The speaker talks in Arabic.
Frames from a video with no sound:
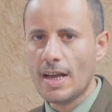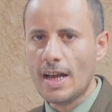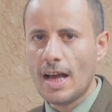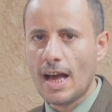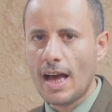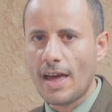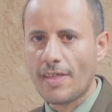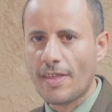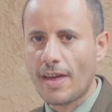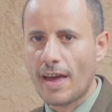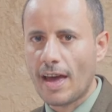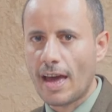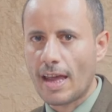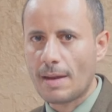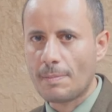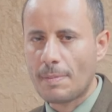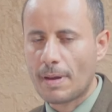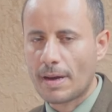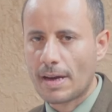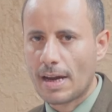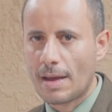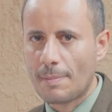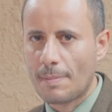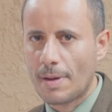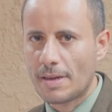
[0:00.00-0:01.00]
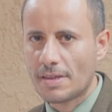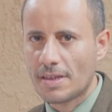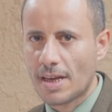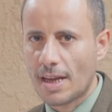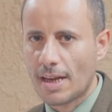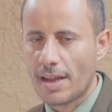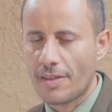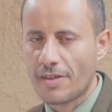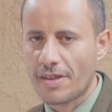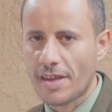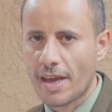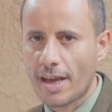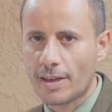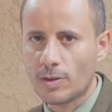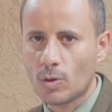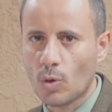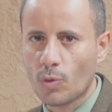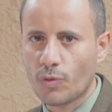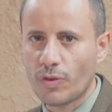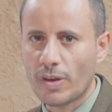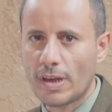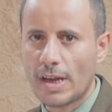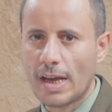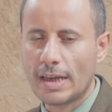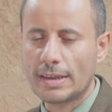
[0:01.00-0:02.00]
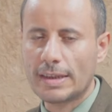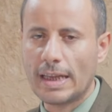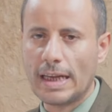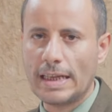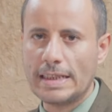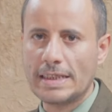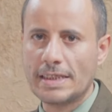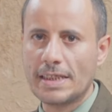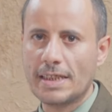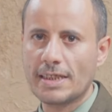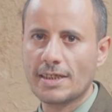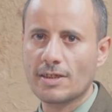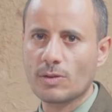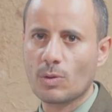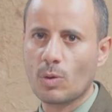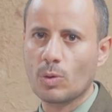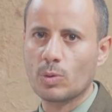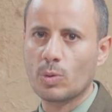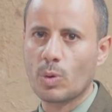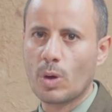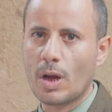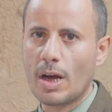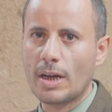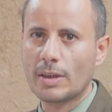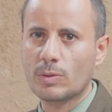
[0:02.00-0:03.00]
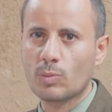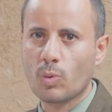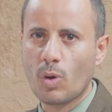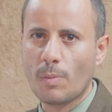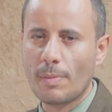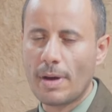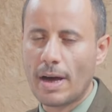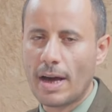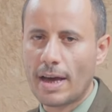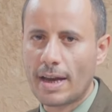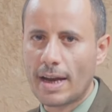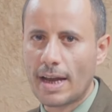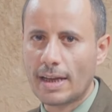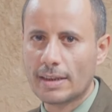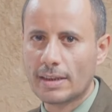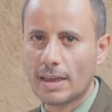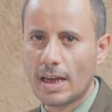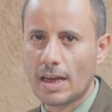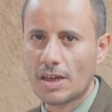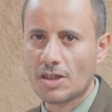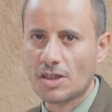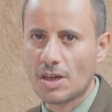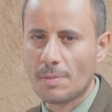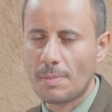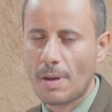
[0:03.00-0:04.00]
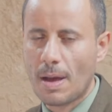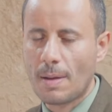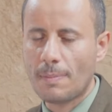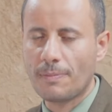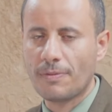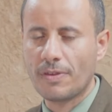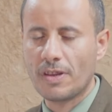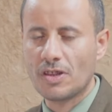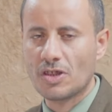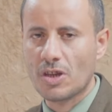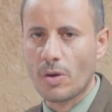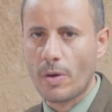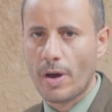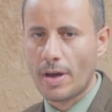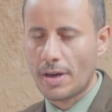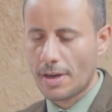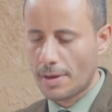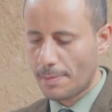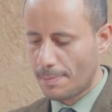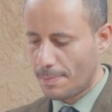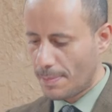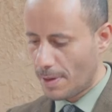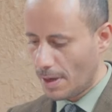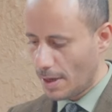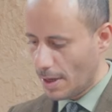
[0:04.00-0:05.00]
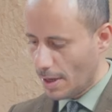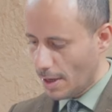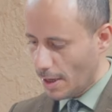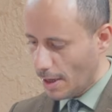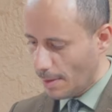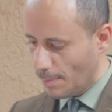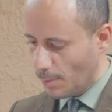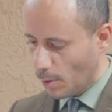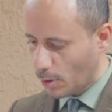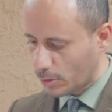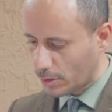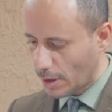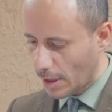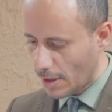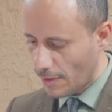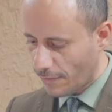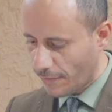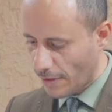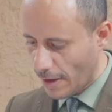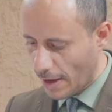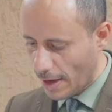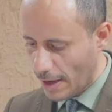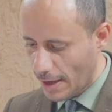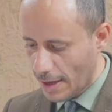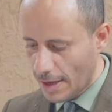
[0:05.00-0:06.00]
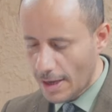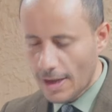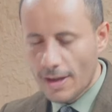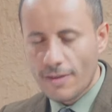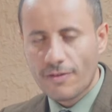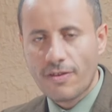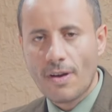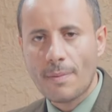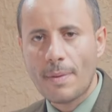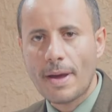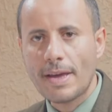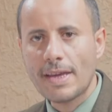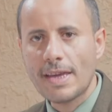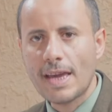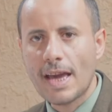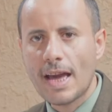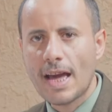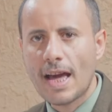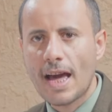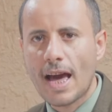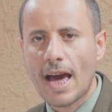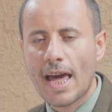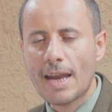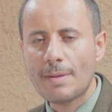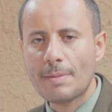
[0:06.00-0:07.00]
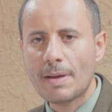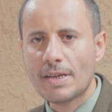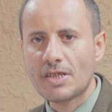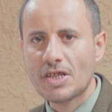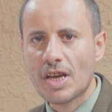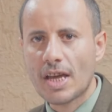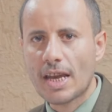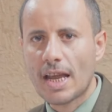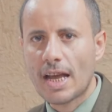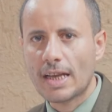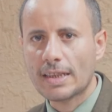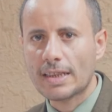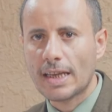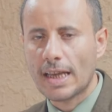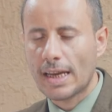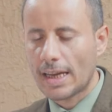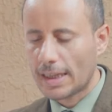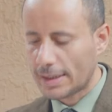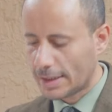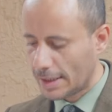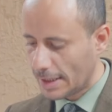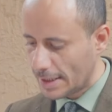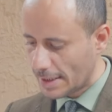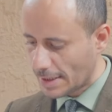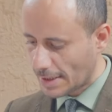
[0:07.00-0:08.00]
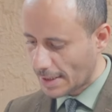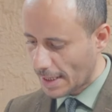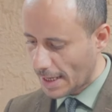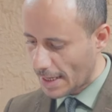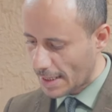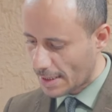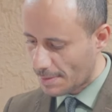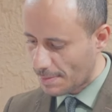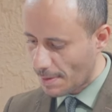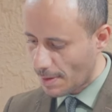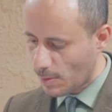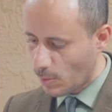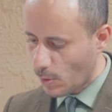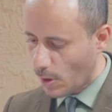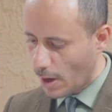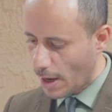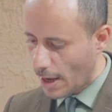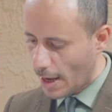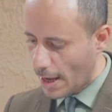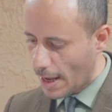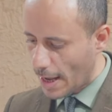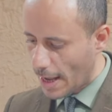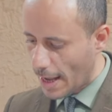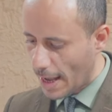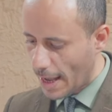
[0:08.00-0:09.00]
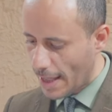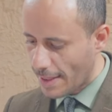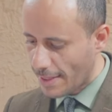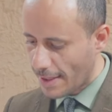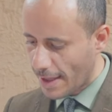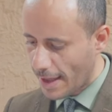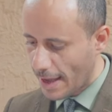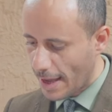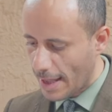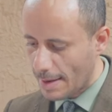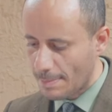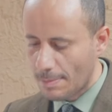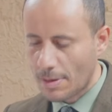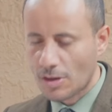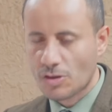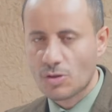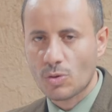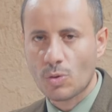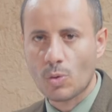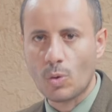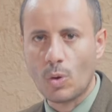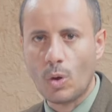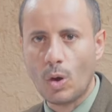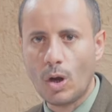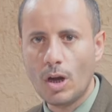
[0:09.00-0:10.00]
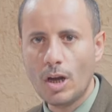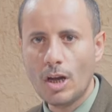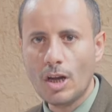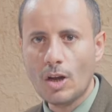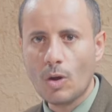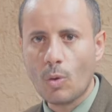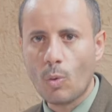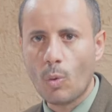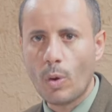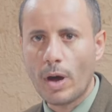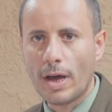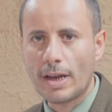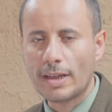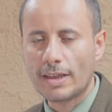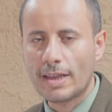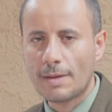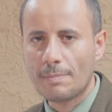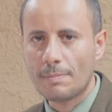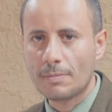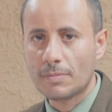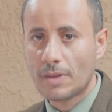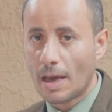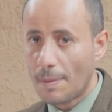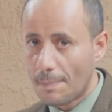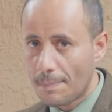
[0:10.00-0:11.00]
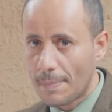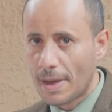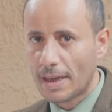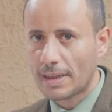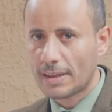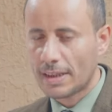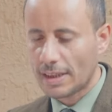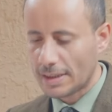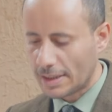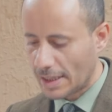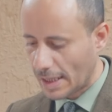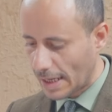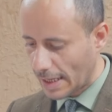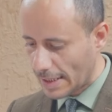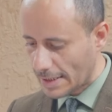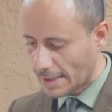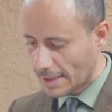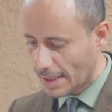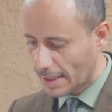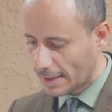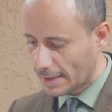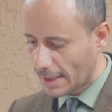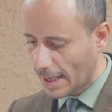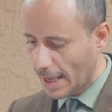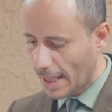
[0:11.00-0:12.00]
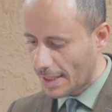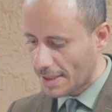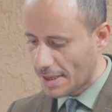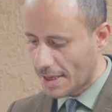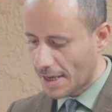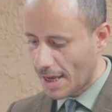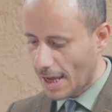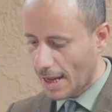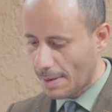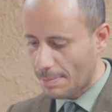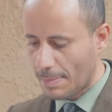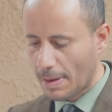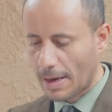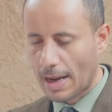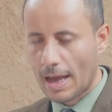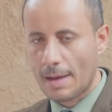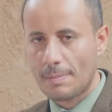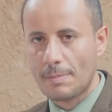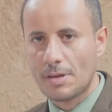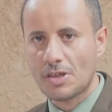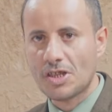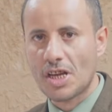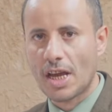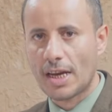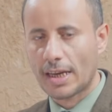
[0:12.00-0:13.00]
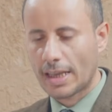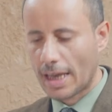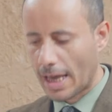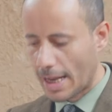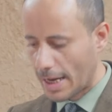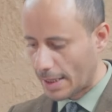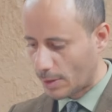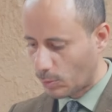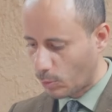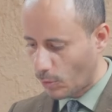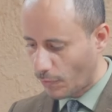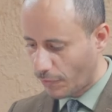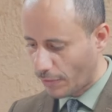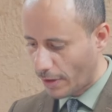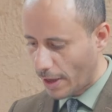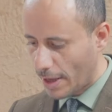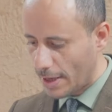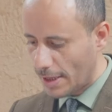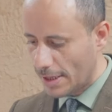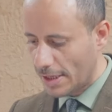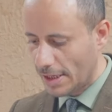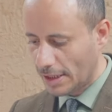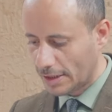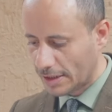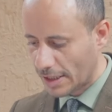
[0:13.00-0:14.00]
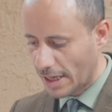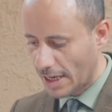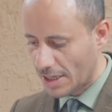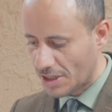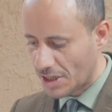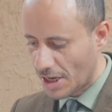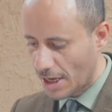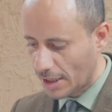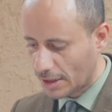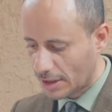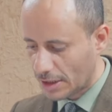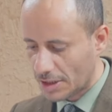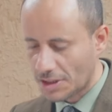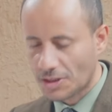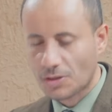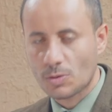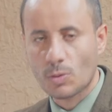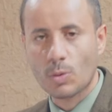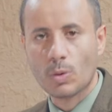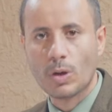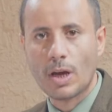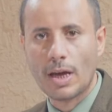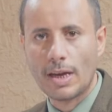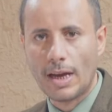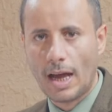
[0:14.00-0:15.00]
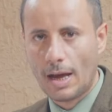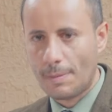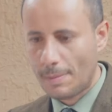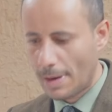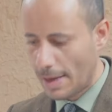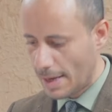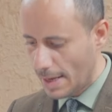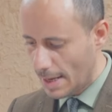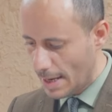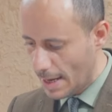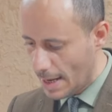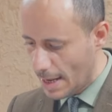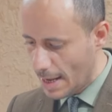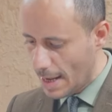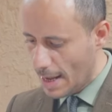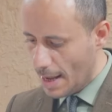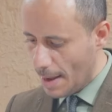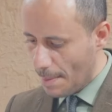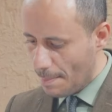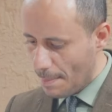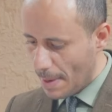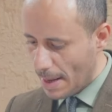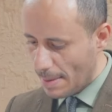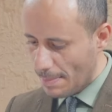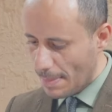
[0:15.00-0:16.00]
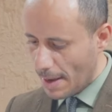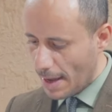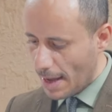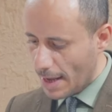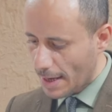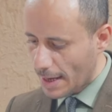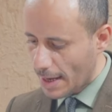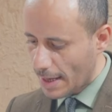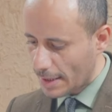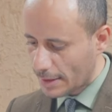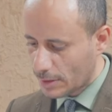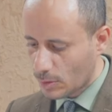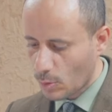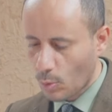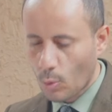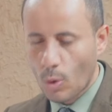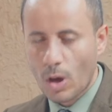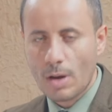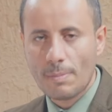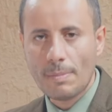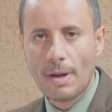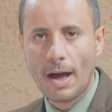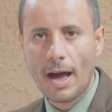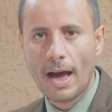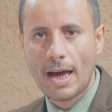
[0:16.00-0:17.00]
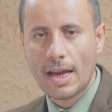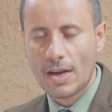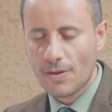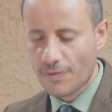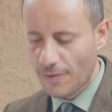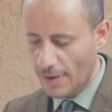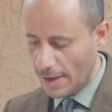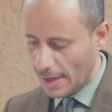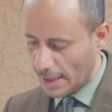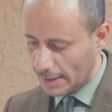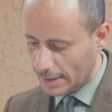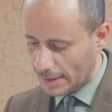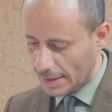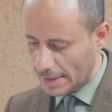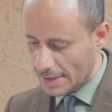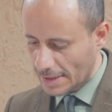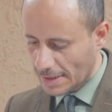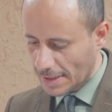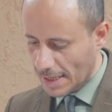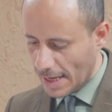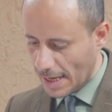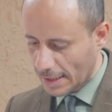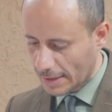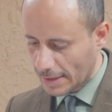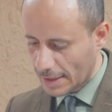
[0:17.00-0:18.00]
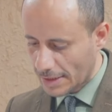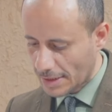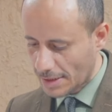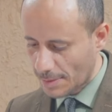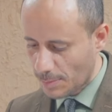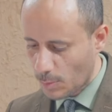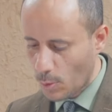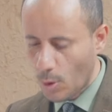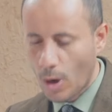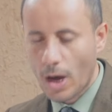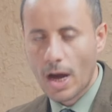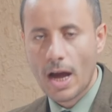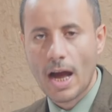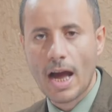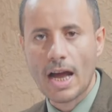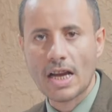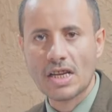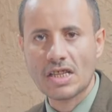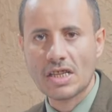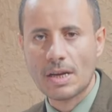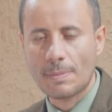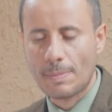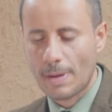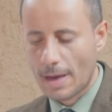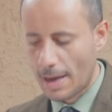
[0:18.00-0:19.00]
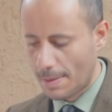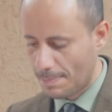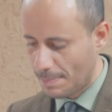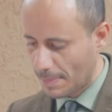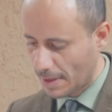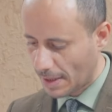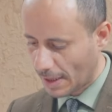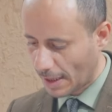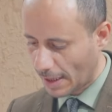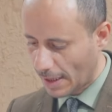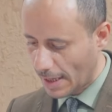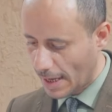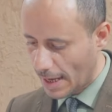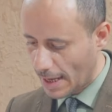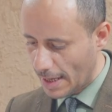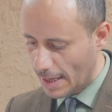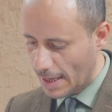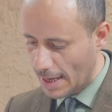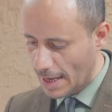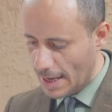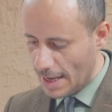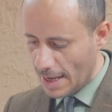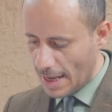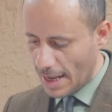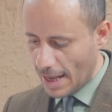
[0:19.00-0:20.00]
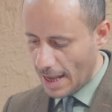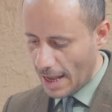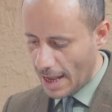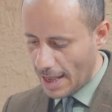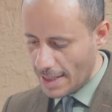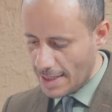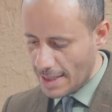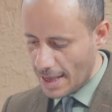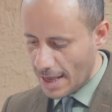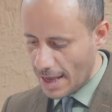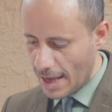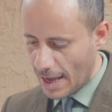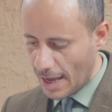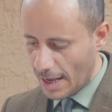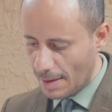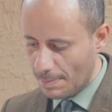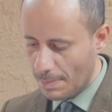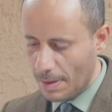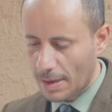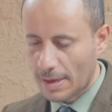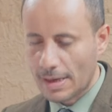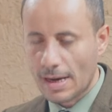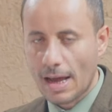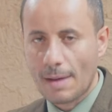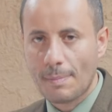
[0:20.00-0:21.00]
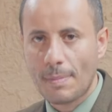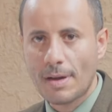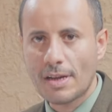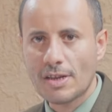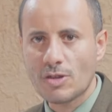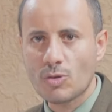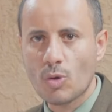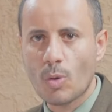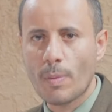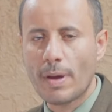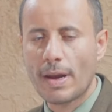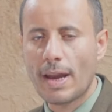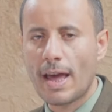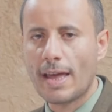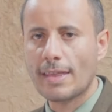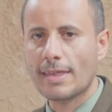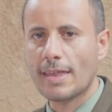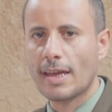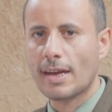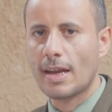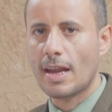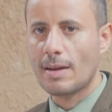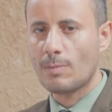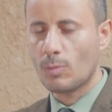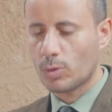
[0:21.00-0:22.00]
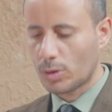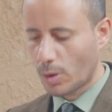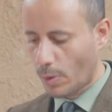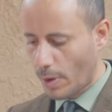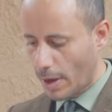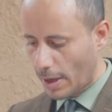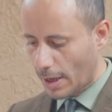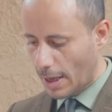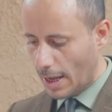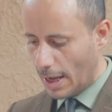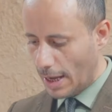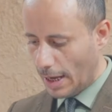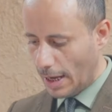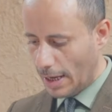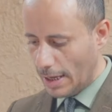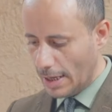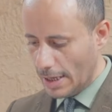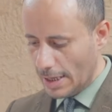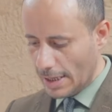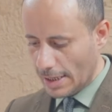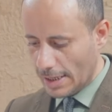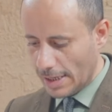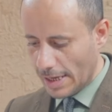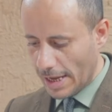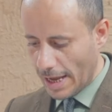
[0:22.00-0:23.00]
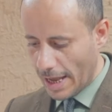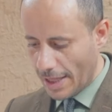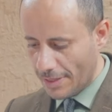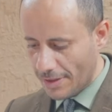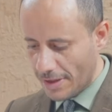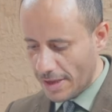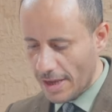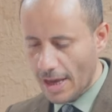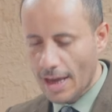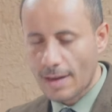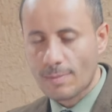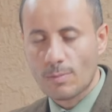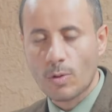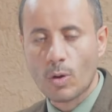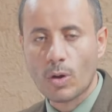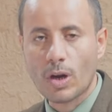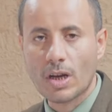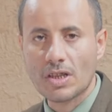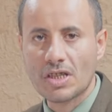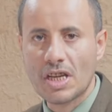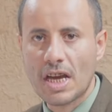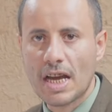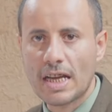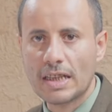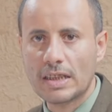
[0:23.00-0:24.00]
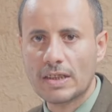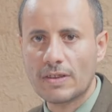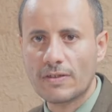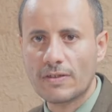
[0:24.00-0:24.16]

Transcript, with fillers: هذا البرنامج الذي يهدف إلى تعزيز قدرات ومهارات الشباب في جوانب مختلفة فما هي المجالات التي سيشملها هذا المشروع؟ وهل تمت دراسة هذه البرامج هل كانت وفقا لاحتياجات سوق العمل ما المهارات والمعارف التي سيكتسبها الشباب من خلال هذا البرنامج وما الأثر المتوقع لهذه المخرجات